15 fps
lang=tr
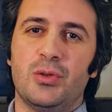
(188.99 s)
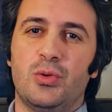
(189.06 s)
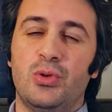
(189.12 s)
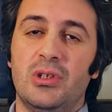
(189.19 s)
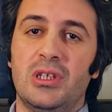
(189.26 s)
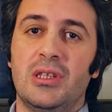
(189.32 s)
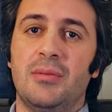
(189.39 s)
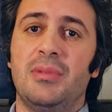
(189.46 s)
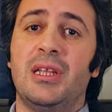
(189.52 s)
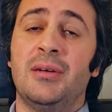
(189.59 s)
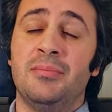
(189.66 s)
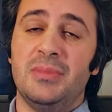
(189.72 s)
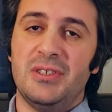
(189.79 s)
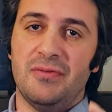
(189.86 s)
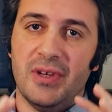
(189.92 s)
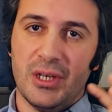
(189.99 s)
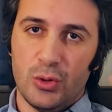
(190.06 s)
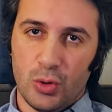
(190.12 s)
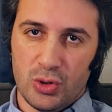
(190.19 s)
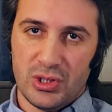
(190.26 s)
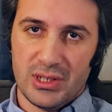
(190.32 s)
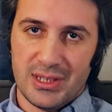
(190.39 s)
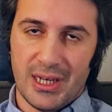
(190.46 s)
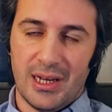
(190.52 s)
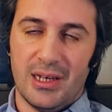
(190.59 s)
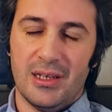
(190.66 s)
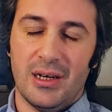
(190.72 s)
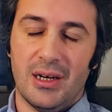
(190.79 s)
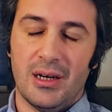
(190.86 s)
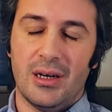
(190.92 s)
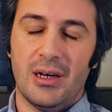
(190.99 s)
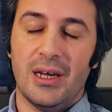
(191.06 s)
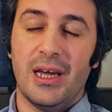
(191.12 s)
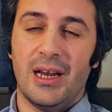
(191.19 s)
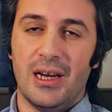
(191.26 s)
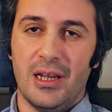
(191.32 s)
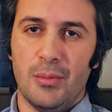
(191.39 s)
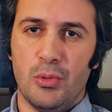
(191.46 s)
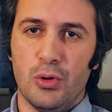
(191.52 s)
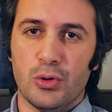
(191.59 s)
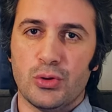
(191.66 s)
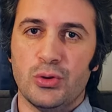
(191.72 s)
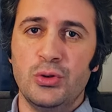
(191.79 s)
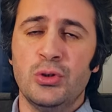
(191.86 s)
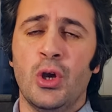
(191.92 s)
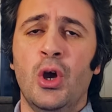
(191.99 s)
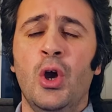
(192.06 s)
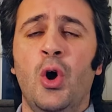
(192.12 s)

da kullanılabilen bir veri dosyası hali, e, ayarlayabiliyorsunuz.